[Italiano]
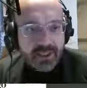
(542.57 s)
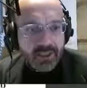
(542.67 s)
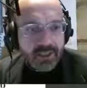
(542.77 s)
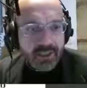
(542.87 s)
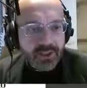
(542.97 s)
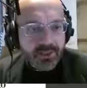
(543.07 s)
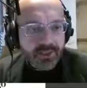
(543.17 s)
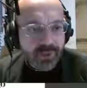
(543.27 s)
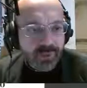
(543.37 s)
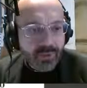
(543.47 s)
della
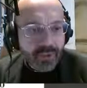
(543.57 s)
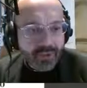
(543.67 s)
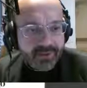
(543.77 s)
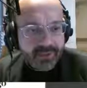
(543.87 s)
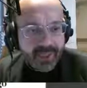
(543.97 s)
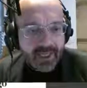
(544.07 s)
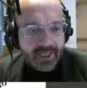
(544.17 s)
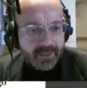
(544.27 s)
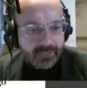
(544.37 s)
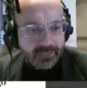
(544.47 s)
regione Luca
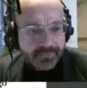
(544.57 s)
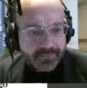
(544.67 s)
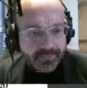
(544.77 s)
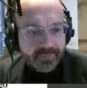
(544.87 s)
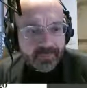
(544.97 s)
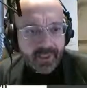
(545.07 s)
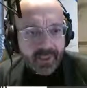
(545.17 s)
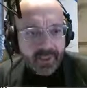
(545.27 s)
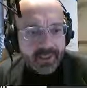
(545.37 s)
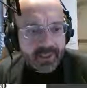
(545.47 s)
Zaia,
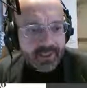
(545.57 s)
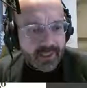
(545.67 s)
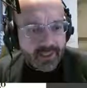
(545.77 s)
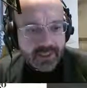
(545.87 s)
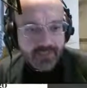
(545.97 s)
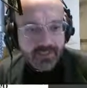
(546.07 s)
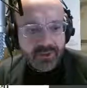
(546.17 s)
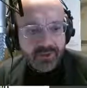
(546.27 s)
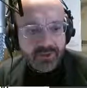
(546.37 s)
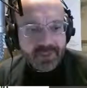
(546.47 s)
che è stato
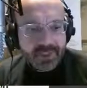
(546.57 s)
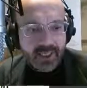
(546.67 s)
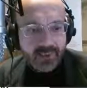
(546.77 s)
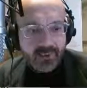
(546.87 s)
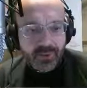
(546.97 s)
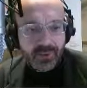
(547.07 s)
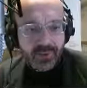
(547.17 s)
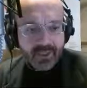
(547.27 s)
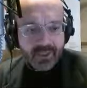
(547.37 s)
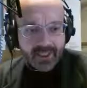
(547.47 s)
intervistato
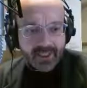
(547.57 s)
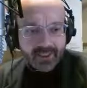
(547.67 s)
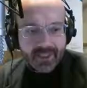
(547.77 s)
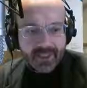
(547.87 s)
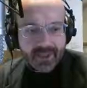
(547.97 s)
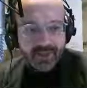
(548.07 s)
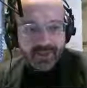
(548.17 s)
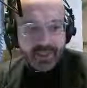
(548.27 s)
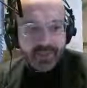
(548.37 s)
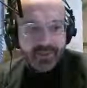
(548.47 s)
da
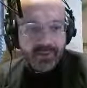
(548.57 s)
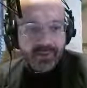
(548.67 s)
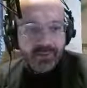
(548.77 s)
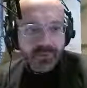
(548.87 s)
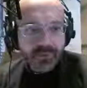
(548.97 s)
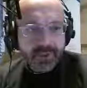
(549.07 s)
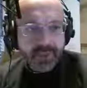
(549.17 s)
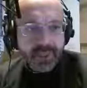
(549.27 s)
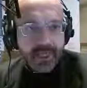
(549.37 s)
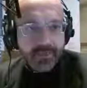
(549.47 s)
Radio
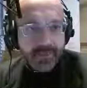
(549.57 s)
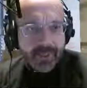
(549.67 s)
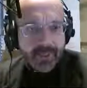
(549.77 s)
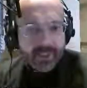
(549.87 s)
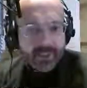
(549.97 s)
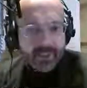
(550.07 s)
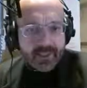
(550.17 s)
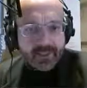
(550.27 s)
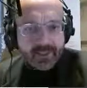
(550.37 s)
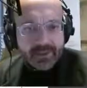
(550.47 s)
Cortina.
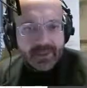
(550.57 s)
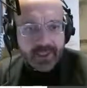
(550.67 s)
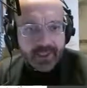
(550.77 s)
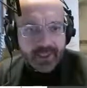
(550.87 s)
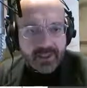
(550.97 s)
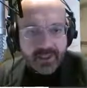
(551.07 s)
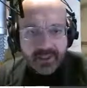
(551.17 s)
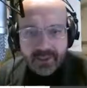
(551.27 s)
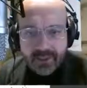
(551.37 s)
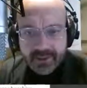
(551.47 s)
Di che si
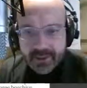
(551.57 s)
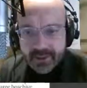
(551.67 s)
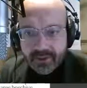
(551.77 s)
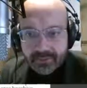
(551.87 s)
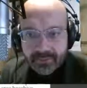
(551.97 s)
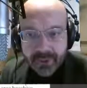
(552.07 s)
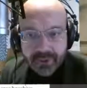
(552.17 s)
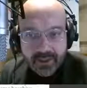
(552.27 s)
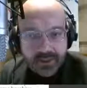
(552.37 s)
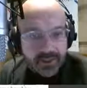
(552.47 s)
tratta? Beh,
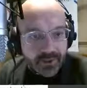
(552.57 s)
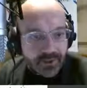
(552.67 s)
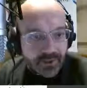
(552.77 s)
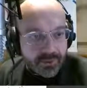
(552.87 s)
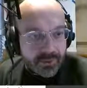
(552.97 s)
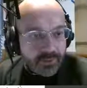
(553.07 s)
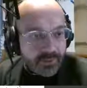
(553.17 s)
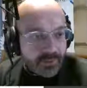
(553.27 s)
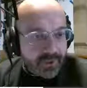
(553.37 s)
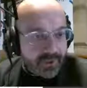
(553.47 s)
leggerò solo
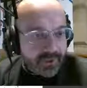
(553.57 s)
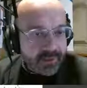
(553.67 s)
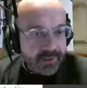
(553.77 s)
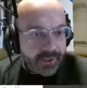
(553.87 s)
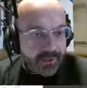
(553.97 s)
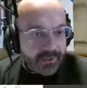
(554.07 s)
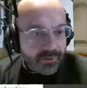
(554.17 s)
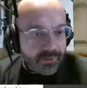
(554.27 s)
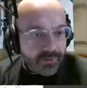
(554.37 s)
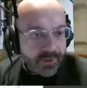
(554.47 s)
una dichiarazione